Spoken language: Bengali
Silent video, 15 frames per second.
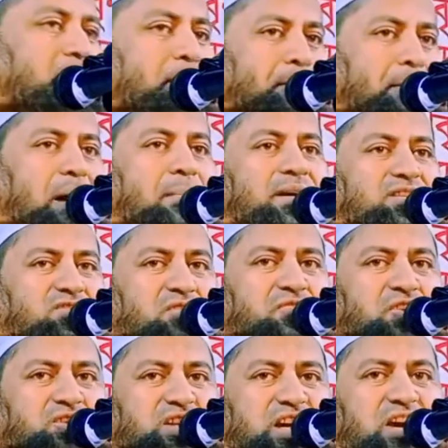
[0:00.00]
বাবা
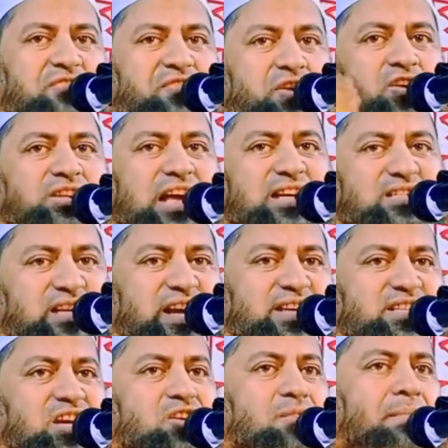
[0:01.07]
সফর থেকে ফেরত আসলে
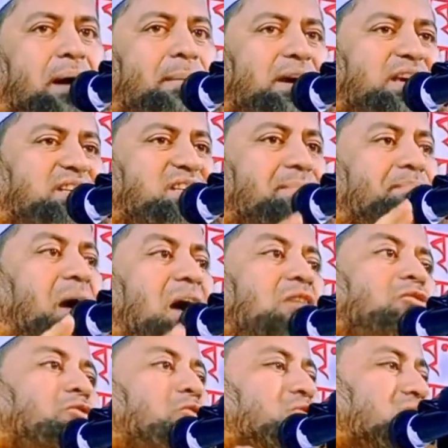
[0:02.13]
যেন বাবাকে সে
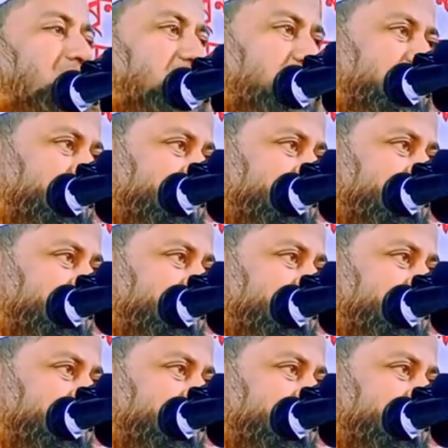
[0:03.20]
পাগল করতে পারে